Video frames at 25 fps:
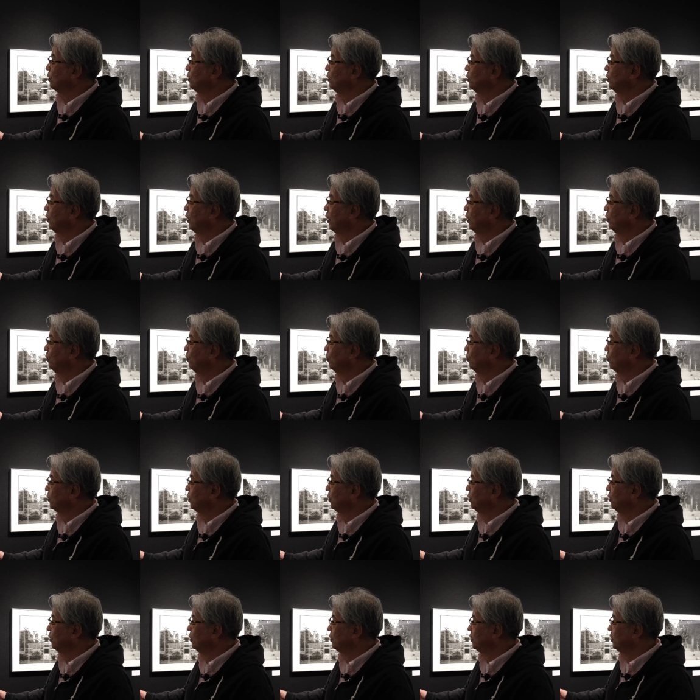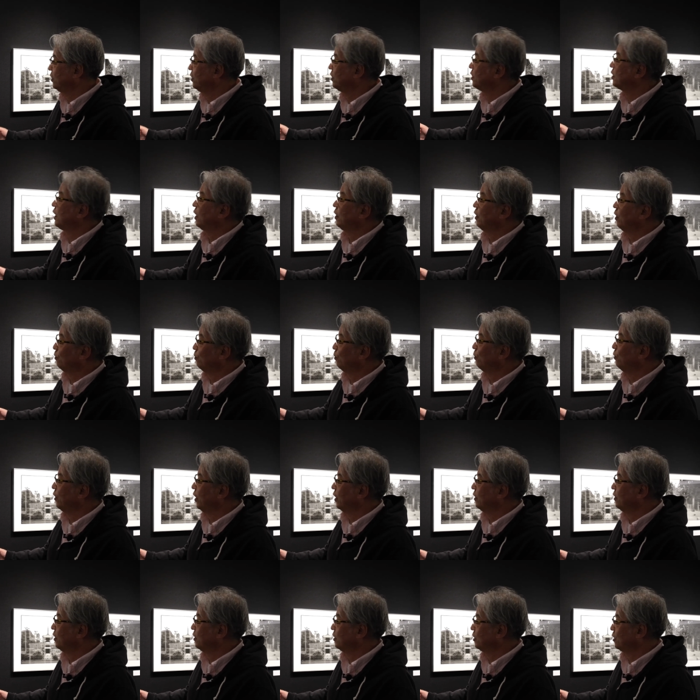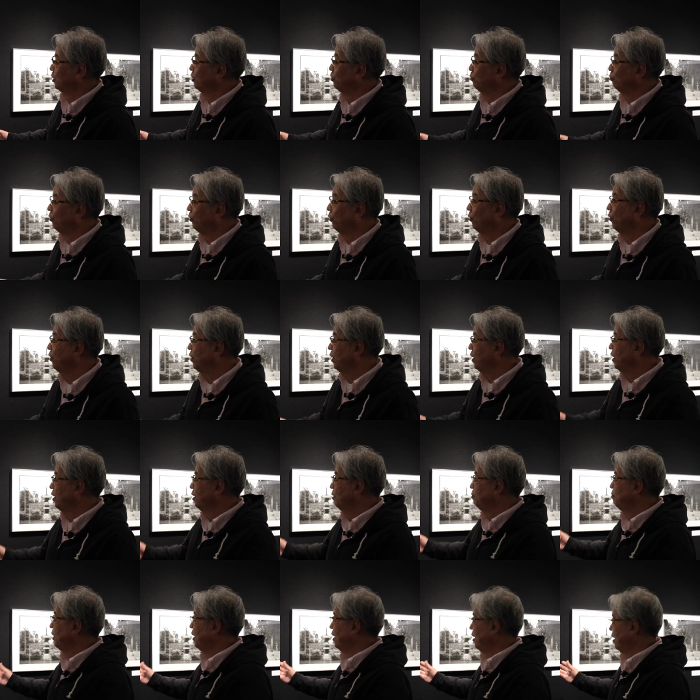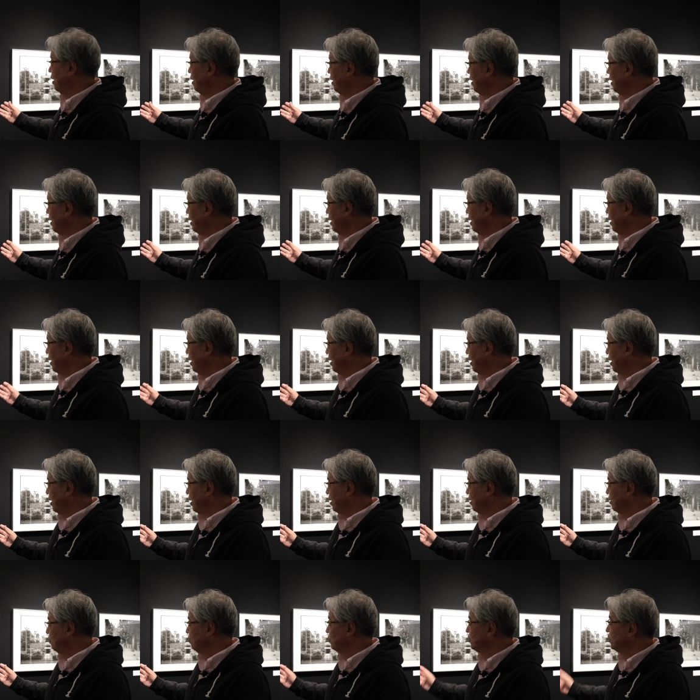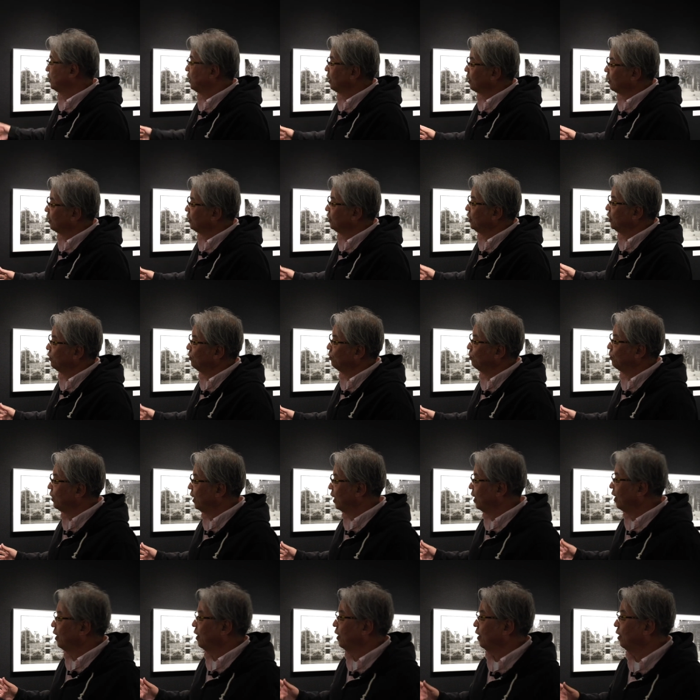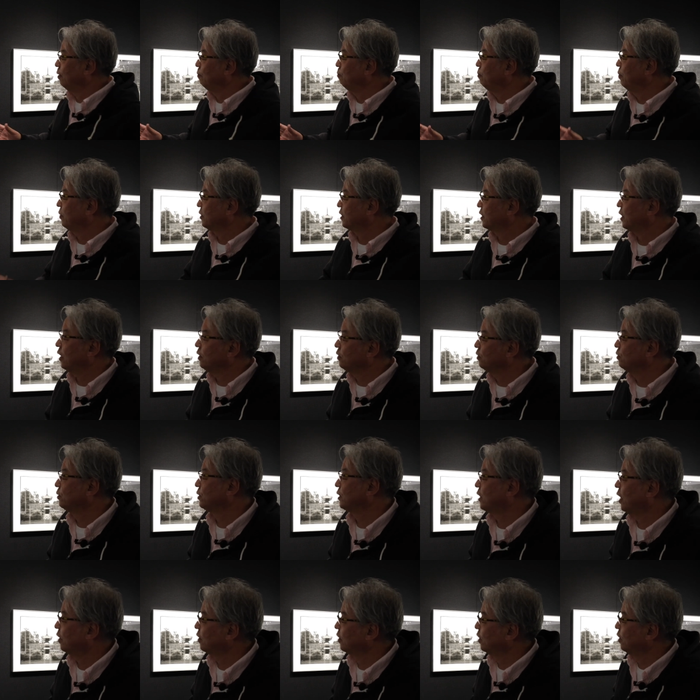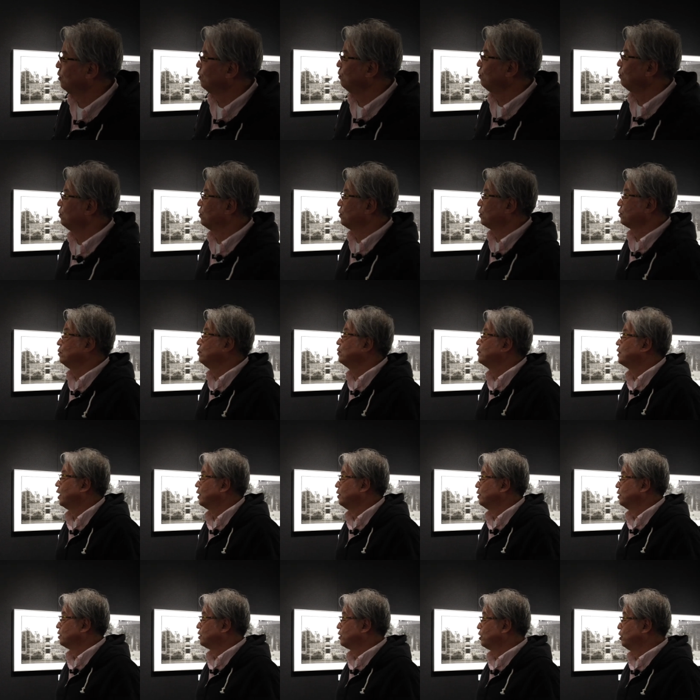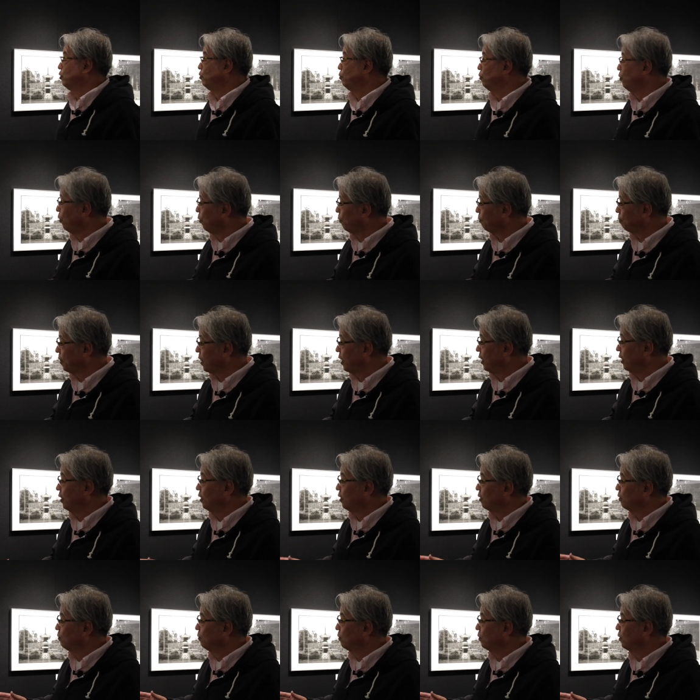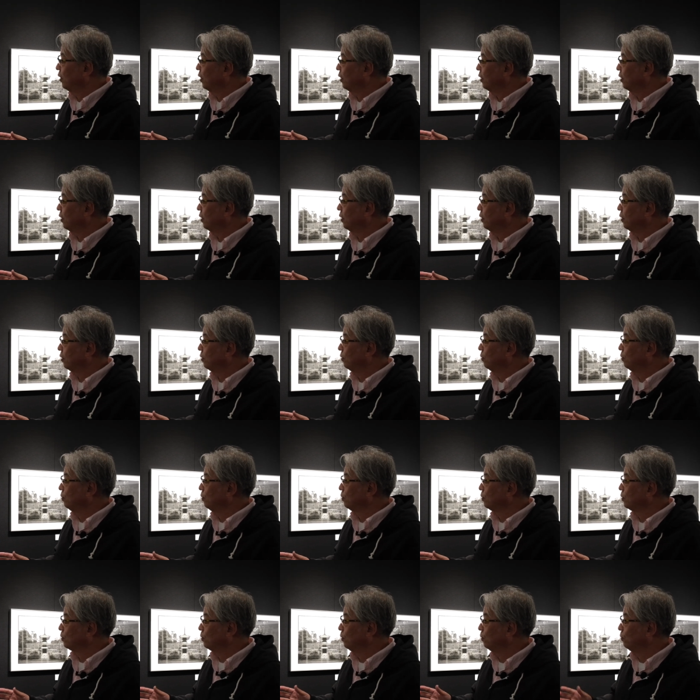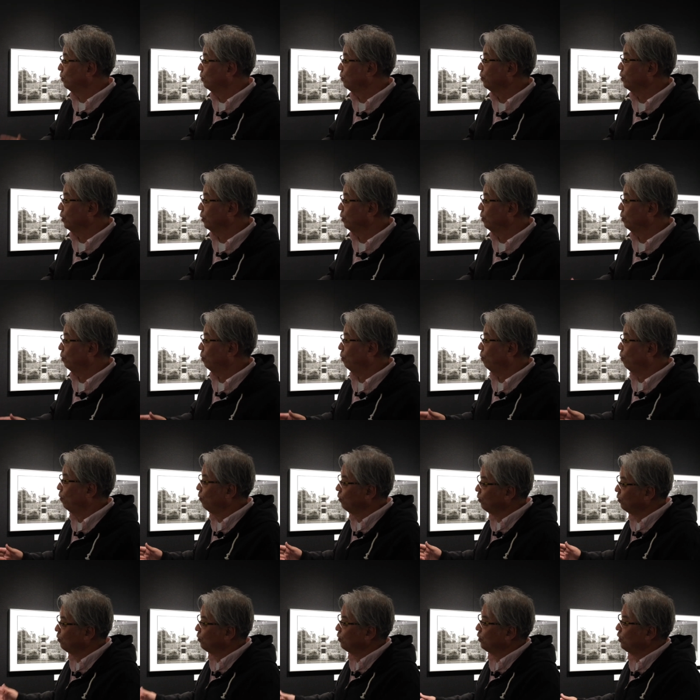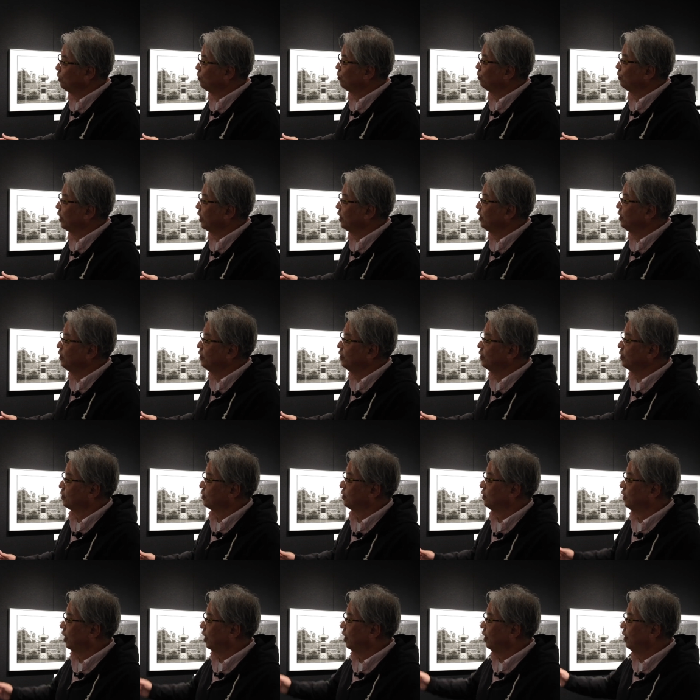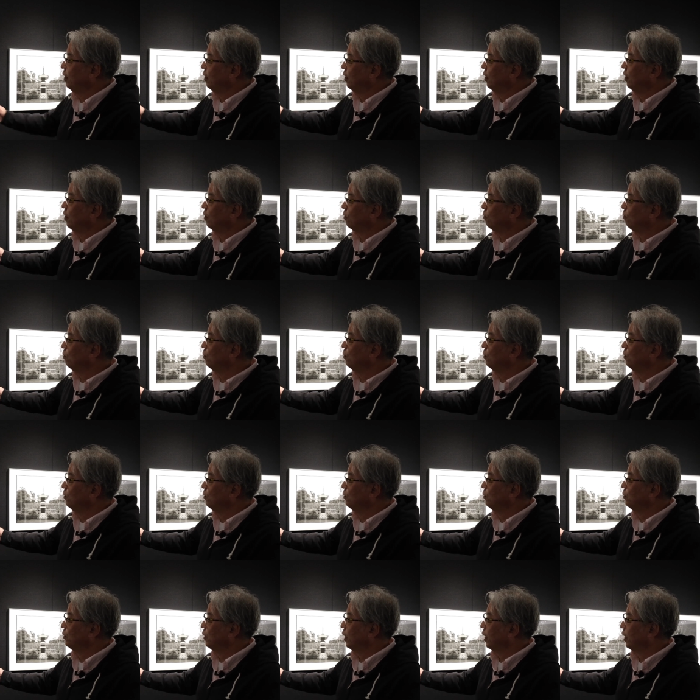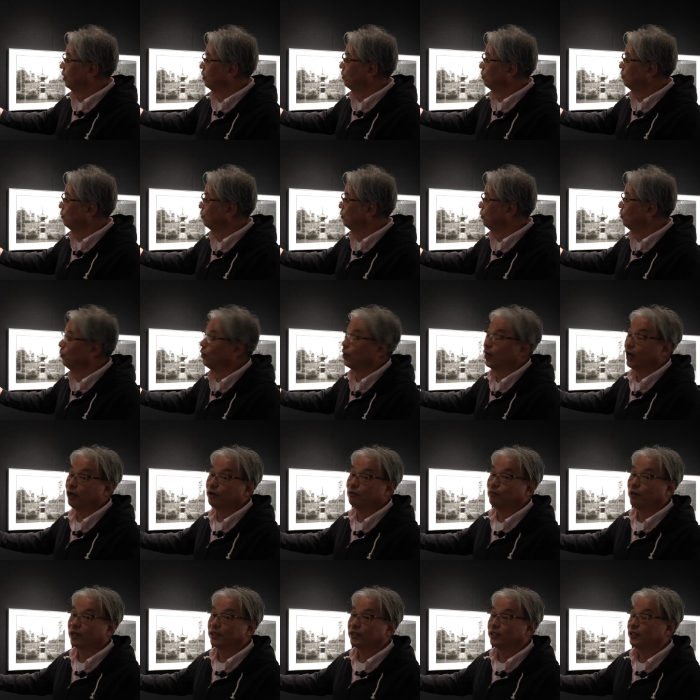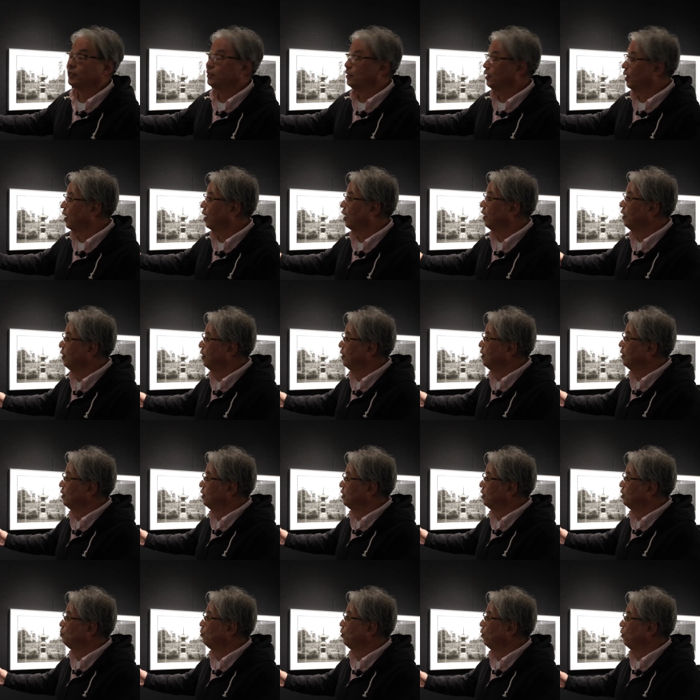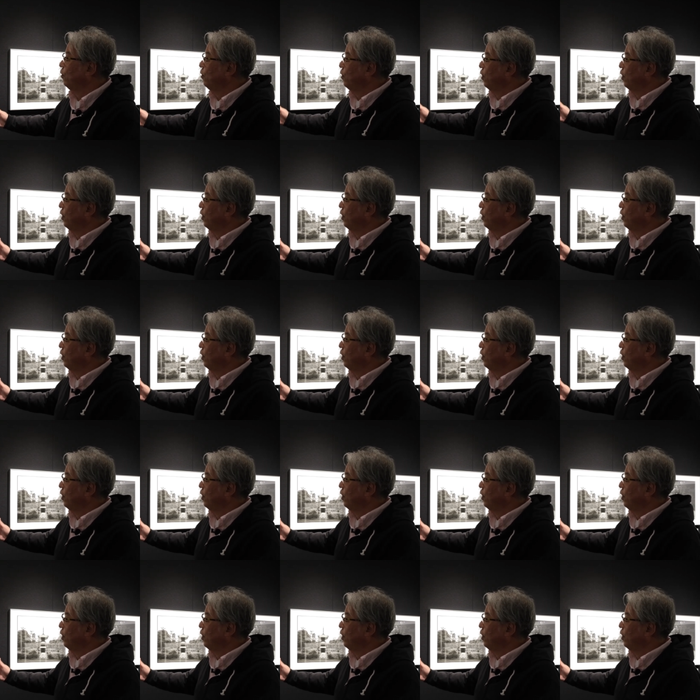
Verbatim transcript: あの静かなとこなんですけども、まあ後白河天皇が三十三間堂を作ったんですけども、えー、っとその本当に隣にですねこういう、えー、と陵があるわけですね。でも